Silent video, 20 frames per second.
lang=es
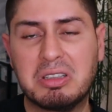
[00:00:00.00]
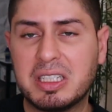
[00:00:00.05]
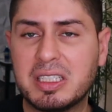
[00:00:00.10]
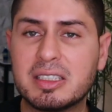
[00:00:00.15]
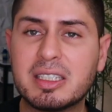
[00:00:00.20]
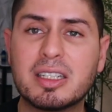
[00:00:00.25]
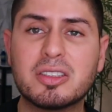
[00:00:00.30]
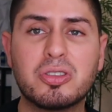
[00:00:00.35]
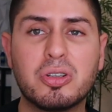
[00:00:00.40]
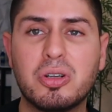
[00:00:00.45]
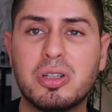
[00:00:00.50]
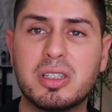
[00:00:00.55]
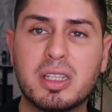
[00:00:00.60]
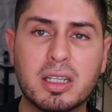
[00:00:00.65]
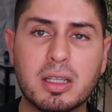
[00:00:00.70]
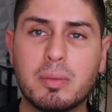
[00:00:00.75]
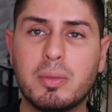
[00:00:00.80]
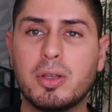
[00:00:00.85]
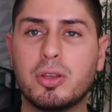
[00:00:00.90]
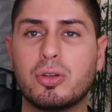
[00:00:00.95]
quizás solo el
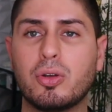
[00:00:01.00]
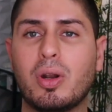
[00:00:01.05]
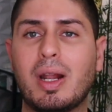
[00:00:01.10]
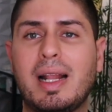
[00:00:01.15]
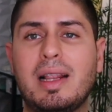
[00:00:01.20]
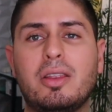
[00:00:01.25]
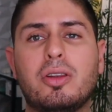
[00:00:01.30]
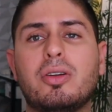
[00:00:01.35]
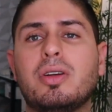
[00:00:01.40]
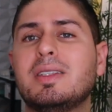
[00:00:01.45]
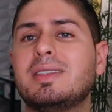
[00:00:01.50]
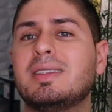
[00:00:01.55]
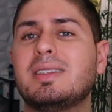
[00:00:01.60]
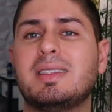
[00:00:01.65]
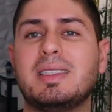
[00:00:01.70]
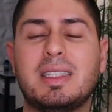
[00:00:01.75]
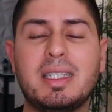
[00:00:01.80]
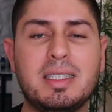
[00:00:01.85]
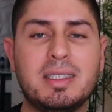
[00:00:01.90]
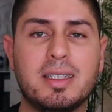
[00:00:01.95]
tratamiento oral, no
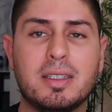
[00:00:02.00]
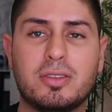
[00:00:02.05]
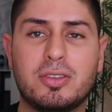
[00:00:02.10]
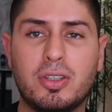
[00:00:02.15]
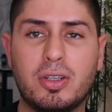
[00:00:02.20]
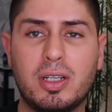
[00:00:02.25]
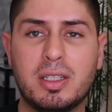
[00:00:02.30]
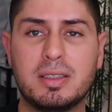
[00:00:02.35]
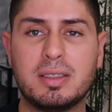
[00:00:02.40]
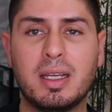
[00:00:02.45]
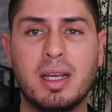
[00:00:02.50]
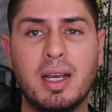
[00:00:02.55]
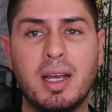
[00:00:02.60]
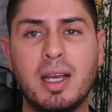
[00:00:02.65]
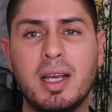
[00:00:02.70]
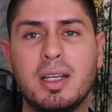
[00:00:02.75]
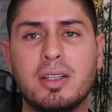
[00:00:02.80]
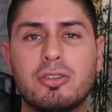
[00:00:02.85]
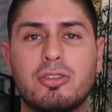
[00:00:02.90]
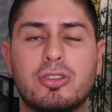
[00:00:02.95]
necesita inyecciones,
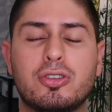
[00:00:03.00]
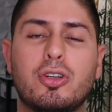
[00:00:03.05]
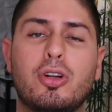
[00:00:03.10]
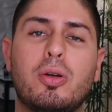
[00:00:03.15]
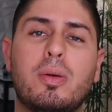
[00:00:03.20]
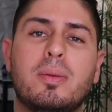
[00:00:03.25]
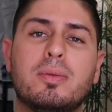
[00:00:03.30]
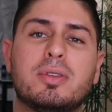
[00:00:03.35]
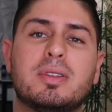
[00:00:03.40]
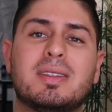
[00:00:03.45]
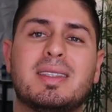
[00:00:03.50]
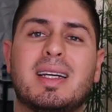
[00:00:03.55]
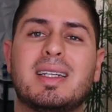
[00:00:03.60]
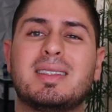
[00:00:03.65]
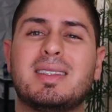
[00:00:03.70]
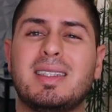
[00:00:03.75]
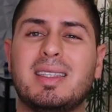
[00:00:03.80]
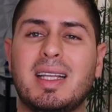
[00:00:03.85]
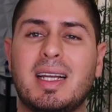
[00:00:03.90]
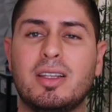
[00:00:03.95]
entonces no lo vamos a estar
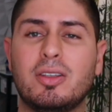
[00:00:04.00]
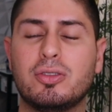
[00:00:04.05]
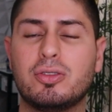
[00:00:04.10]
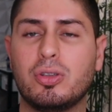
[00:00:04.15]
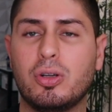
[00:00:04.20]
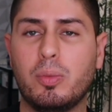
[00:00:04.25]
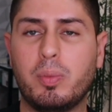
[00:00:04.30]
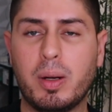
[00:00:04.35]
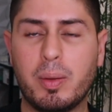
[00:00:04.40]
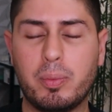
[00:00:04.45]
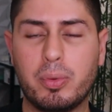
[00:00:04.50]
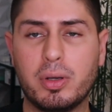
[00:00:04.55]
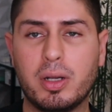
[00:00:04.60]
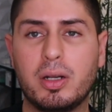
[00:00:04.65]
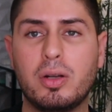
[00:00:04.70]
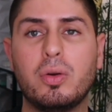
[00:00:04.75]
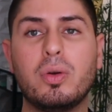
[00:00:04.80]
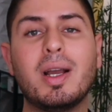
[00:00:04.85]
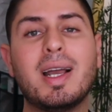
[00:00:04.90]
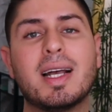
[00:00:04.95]
citando solo para
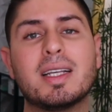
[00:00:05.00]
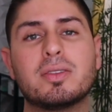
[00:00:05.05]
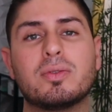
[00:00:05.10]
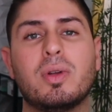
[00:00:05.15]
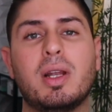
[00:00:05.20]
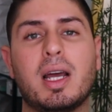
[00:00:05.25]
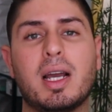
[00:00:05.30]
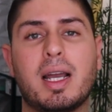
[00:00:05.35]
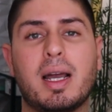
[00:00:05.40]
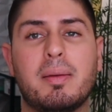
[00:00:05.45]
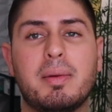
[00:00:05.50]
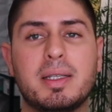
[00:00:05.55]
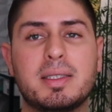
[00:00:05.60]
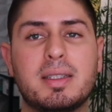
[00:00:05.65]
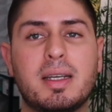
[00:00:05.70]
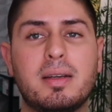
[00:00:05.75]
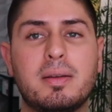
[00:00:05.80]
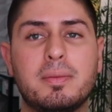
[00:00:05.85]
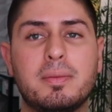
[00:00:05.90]
ponerle un casco en la cabeza.